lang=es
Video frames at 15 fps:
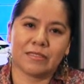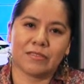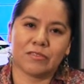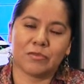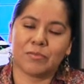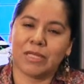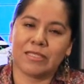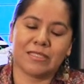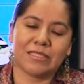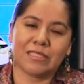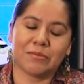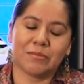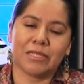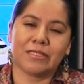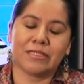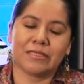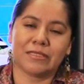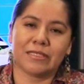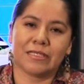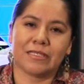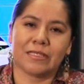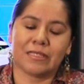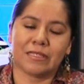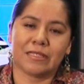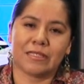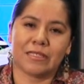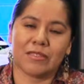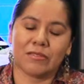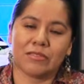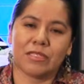los padres, las madres
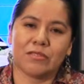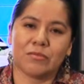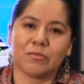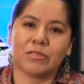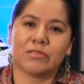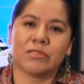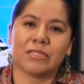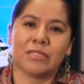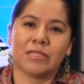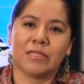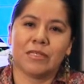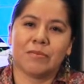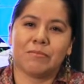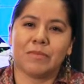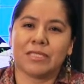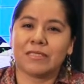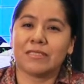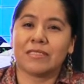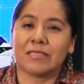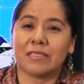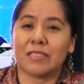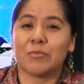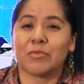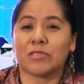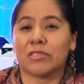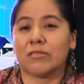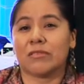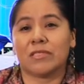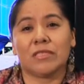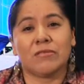de los alumnos más del
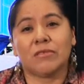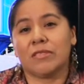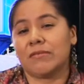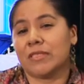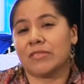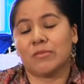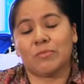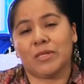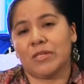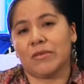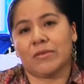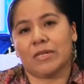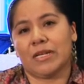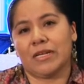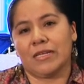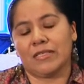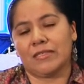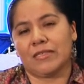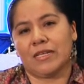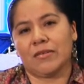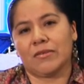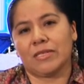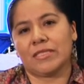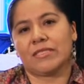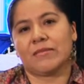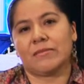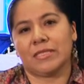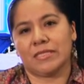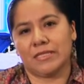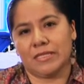70% tiene un nivel superior a, este, a lo que es
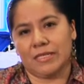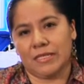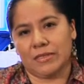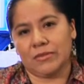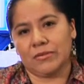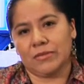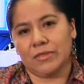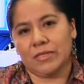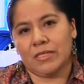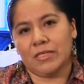el bachillerato.